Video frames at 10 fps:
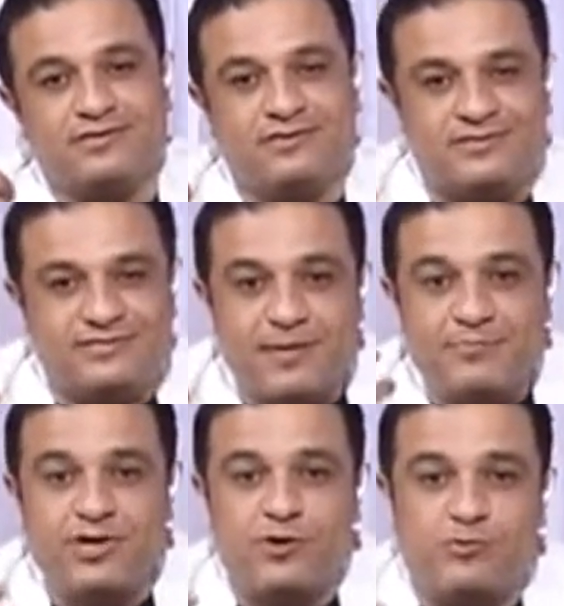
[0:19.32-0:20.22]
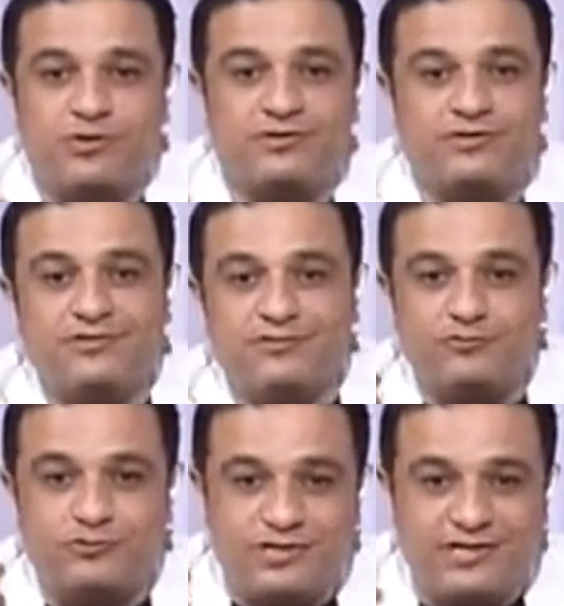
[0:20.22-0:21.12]
نستمتع وننظف
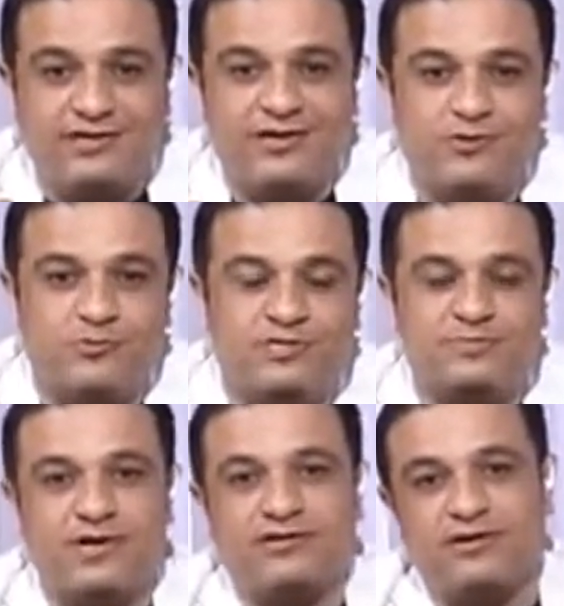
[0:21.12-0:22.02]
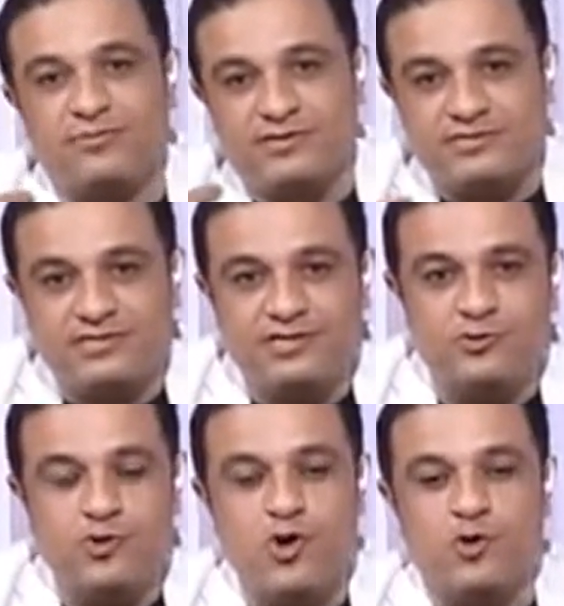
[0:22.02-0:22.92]
ودنا ونسمع طرب
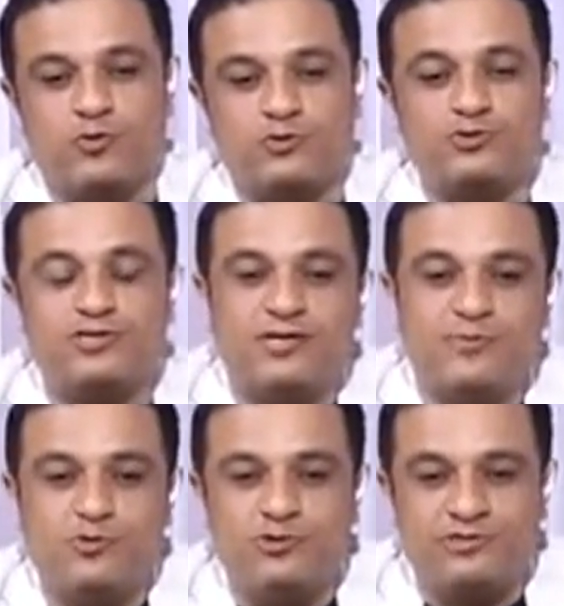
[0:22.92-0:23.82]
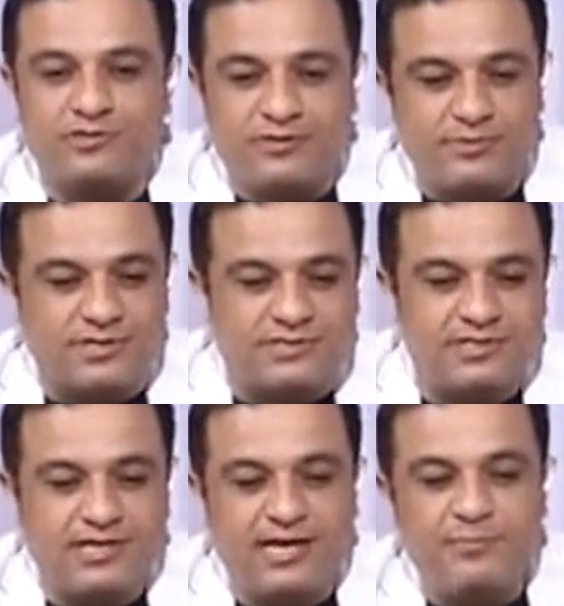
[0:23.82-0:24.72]
اصيل وخصوصا لما يكون الطرب
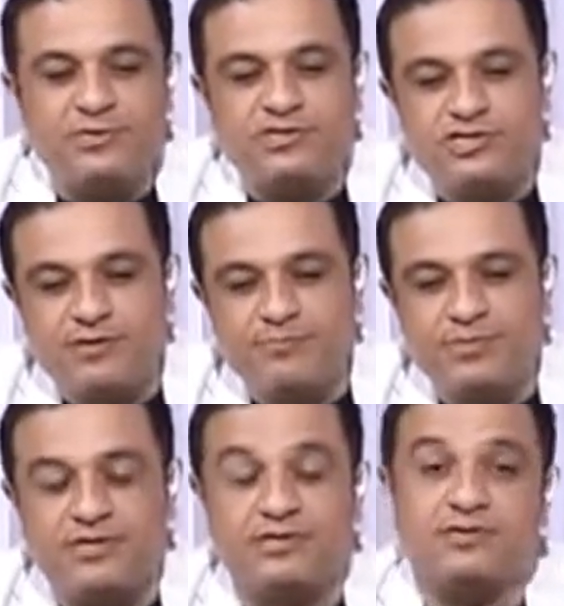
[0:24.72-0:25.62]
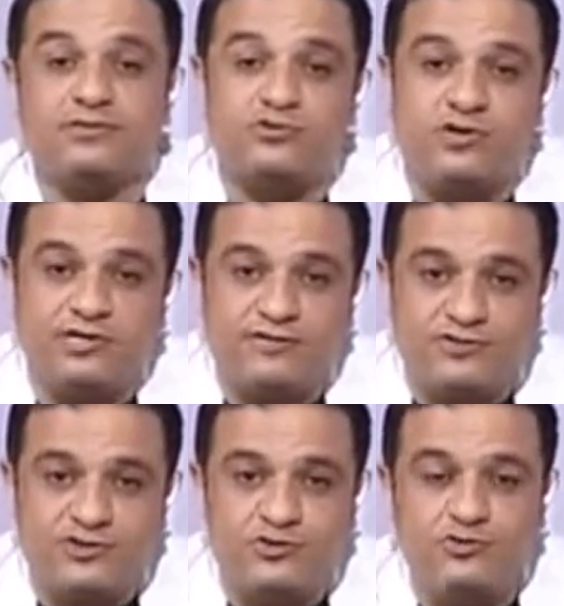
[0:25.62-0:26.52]
الاصيل جاي من شاب صغير
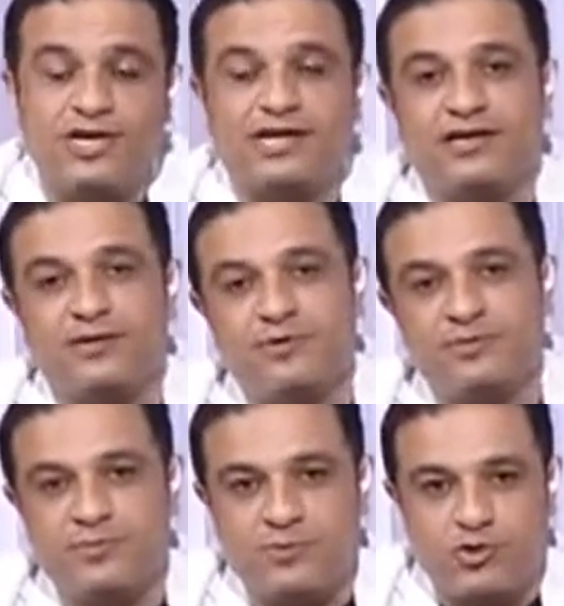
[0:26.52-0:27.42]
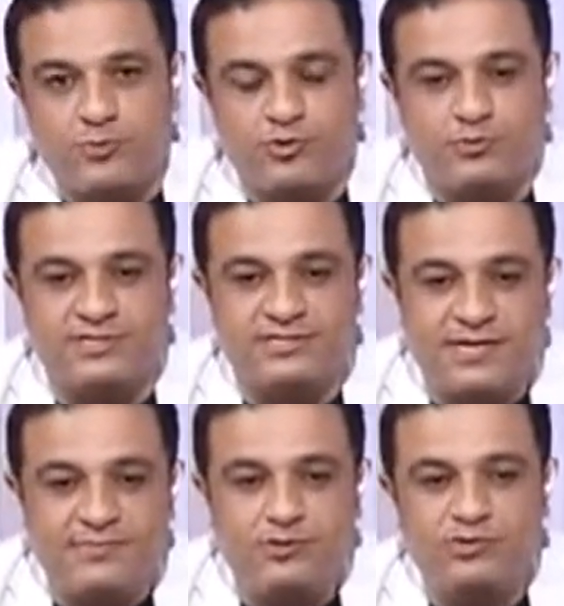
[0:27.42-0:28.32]
في سنه ولكن كبير بموهبته
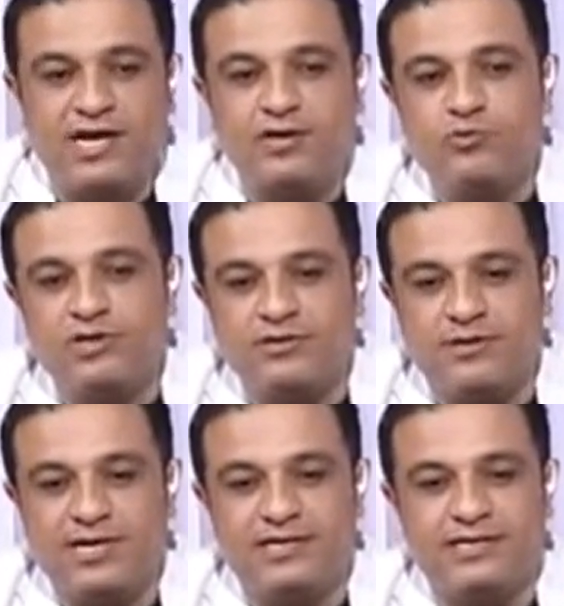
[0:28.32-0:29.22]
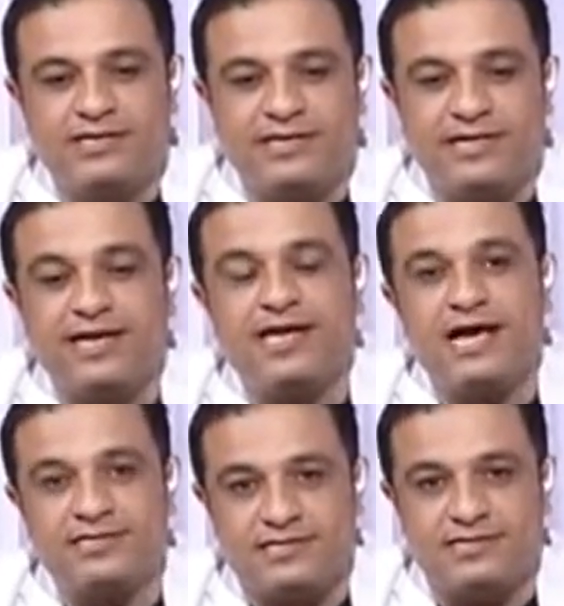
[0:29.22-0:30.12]
بتستمتع وده عنوان طبعا لان اللي جاي
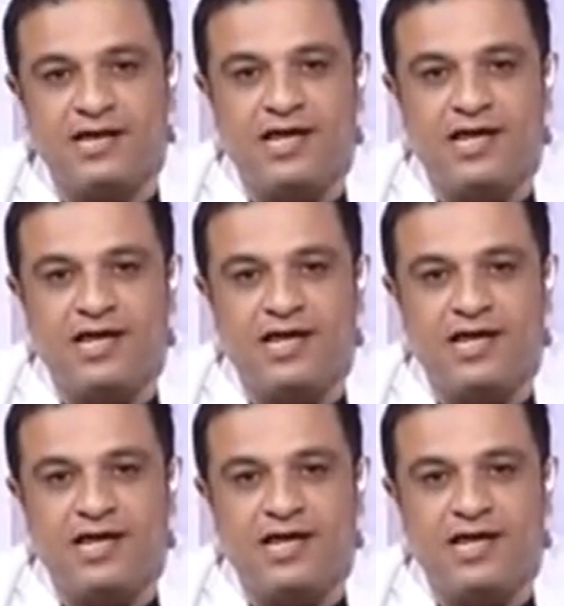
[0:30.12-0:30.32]
احسن